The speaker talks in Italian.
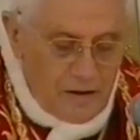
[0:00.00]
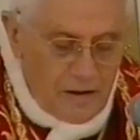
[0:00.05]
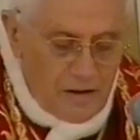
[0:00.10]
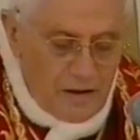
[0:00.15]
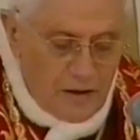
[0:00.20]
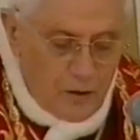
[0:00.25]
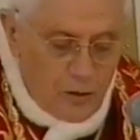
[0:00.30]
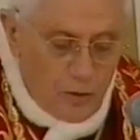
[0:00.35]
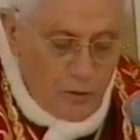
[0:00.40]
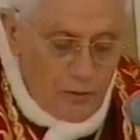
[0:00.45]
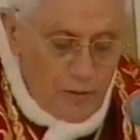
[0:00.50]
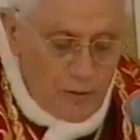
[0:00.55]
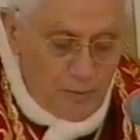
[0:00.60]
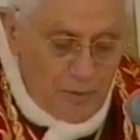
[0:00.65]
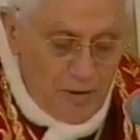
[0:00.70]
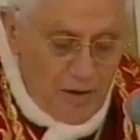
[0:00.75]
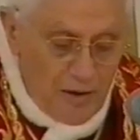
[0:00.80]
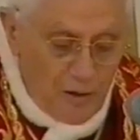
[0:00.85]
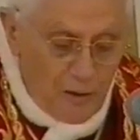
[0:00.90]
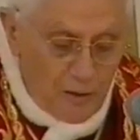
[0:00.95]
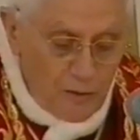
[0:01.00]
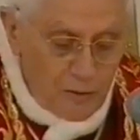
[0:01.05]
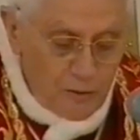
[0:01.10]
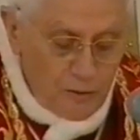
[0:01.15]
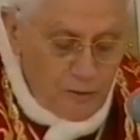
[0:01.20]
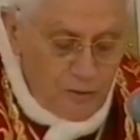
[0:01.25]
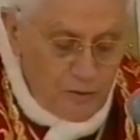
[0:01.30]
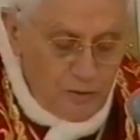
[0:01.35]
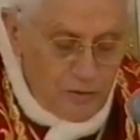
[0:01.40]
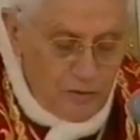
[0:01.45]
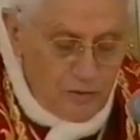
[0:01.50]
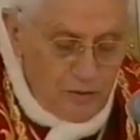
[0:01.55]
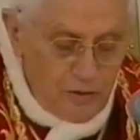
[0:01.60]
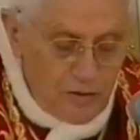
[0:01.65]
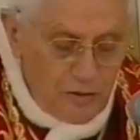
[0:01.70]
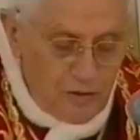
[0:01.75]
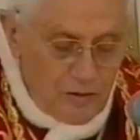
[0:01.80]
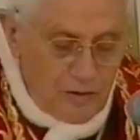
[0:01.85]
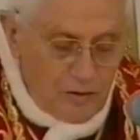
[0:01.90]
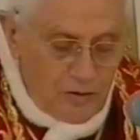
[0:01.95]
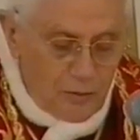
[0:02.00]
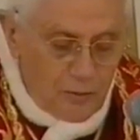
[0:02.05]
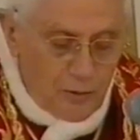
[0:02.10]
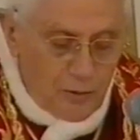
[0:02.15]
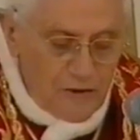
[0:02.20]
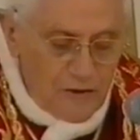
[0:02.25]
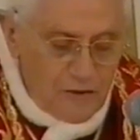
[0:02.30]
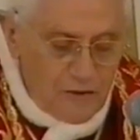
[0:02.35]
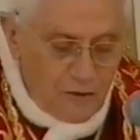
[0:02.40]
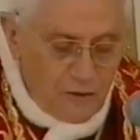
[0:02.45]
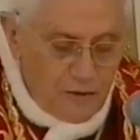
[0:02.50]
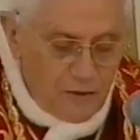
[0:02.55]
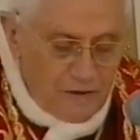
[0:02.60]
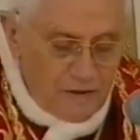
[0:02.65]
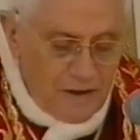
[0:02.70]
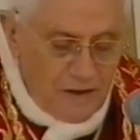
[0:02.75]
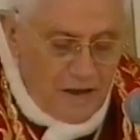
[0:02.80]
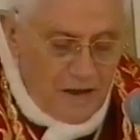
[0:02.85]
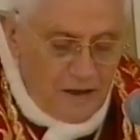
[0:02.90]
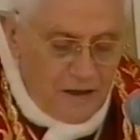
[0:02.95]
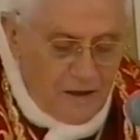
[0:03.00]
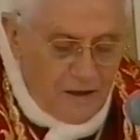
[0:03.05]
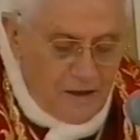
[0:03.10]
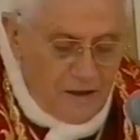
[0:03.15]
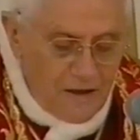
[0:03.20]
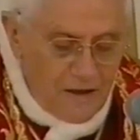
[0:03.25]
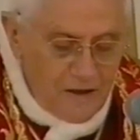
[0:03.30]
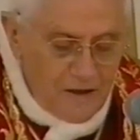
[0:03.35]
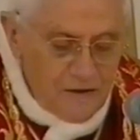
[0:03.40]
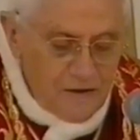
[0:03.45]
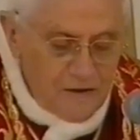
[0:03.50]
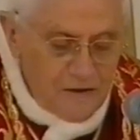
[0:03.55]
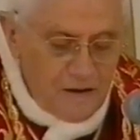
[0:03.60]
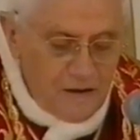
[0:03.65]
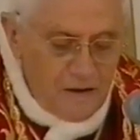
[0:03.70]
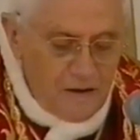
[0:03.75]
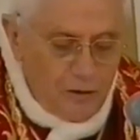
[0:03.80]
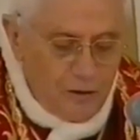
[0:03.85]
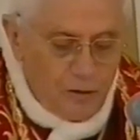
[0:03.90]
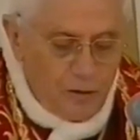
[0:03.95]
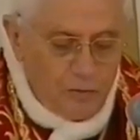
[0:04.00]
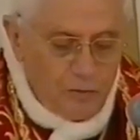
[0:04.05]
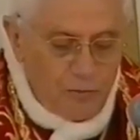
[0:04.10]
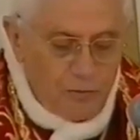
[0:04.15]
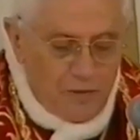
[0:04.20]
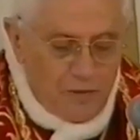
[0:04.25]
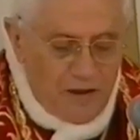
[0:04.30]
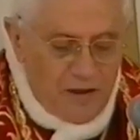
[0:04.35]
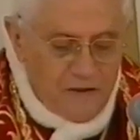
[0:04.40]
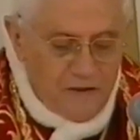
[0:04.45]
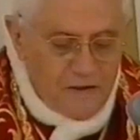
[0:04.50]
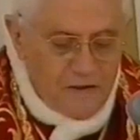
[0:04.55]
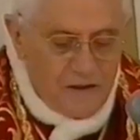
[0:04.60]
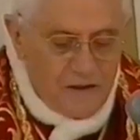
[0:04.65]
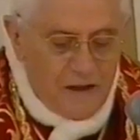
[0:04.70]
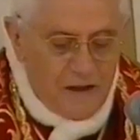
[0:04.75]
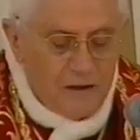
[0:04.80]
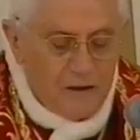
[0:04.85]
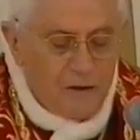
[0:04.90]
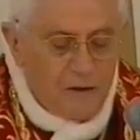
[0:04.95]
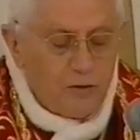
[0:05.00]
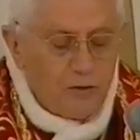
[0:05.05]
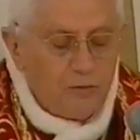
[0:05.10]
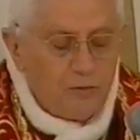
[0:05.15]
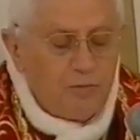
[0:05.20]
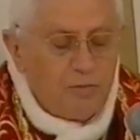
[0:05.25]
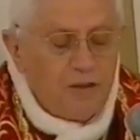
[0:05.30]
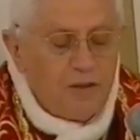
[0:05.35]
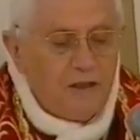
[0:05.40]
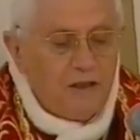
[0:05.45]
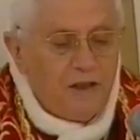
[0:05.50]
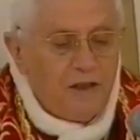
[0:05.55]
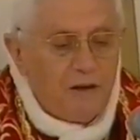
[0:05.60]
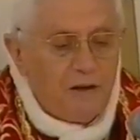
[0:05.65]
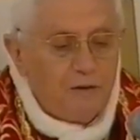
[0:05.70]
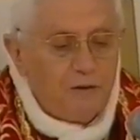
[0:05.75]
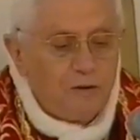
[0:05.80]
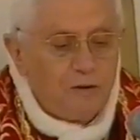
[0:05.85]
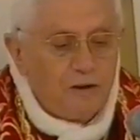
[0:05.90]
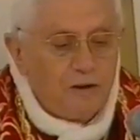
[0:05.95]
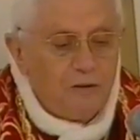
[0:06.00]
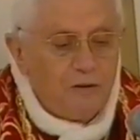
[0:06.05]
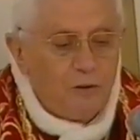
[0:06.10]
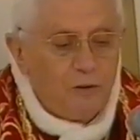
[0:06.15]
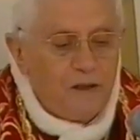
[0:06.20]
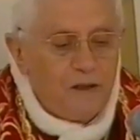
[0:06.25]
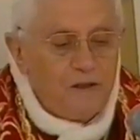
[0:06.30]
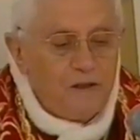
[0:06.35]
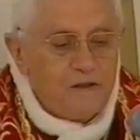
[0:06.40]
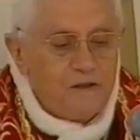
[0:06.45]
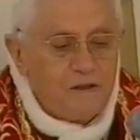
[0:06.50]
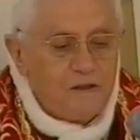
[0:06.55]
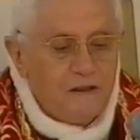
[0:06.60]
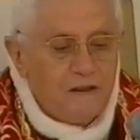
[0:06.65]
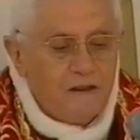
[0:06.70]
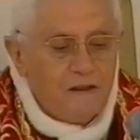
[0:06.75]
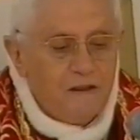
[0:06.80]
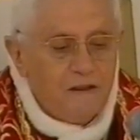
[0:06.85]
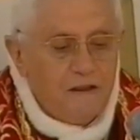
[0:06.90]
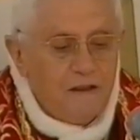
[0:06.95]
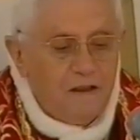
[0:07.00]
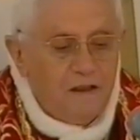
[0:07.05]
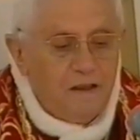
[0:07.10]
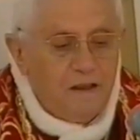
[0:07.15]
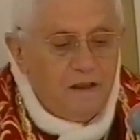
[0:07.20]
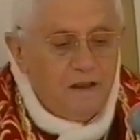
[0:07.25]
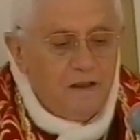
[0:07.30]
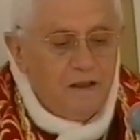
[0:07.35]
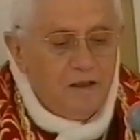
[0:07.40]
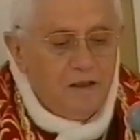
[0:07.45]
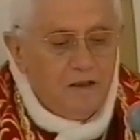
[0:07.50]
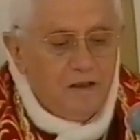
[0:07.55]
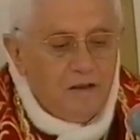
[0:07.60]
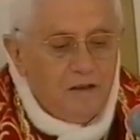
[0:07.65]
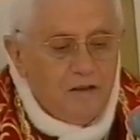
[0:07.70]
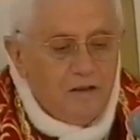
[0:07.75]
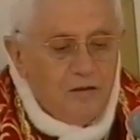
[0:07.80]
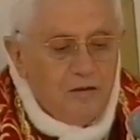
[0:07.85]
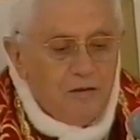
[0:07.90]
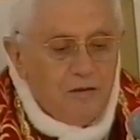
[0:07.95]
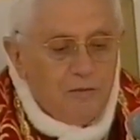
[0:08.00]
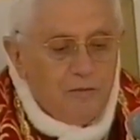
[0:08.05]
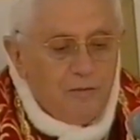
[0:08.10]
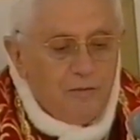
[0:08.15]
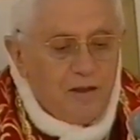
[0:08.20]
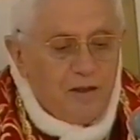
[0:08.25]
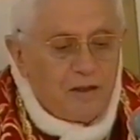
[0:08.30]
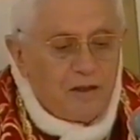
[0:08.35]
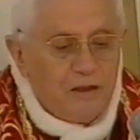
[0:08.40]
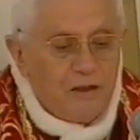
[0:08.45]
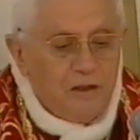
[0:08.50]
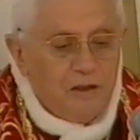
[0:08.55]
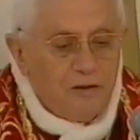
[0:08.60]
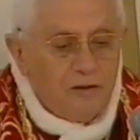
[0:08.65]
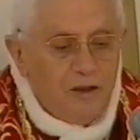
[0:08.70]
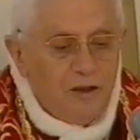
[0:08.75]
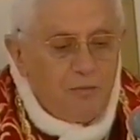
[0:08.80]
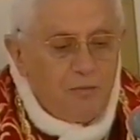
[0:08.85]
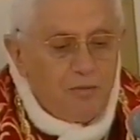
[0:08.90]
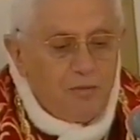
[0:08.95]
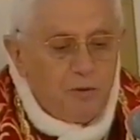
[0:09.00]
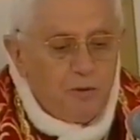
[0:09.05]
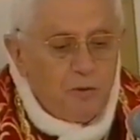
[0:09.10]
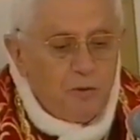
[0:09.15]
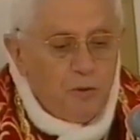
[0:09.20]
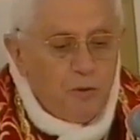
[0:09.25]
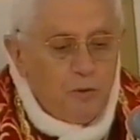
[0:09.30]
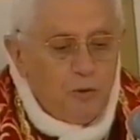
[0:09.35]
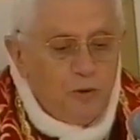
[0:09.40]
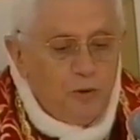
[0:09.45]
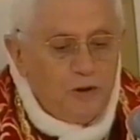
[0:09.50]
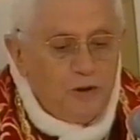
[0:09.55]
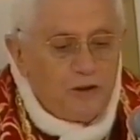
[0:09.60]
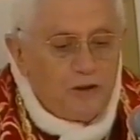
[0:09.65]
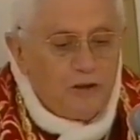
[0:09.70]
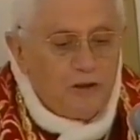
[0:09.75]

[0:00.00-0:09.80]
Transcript: E come Paolo può esortare gli anziani con, anziani con piena autorevolezza perché non è più lui